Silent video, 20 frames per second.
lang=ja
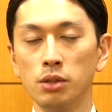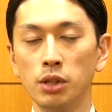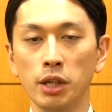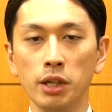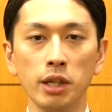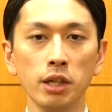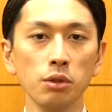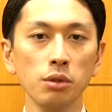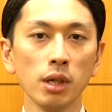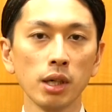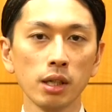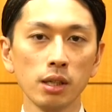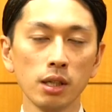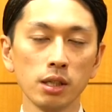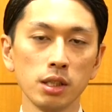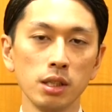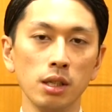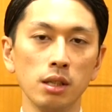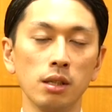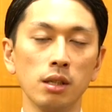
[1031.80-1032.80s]
できるだけ出
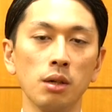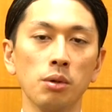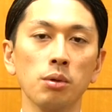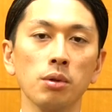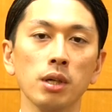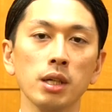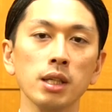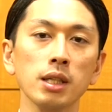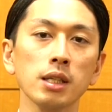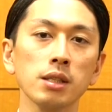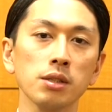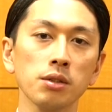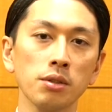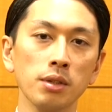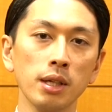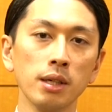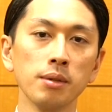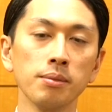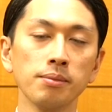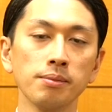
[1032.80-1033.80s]
していった方がいいですよ
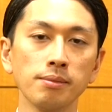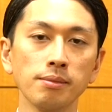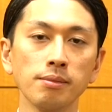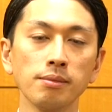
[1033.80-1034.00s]
ね。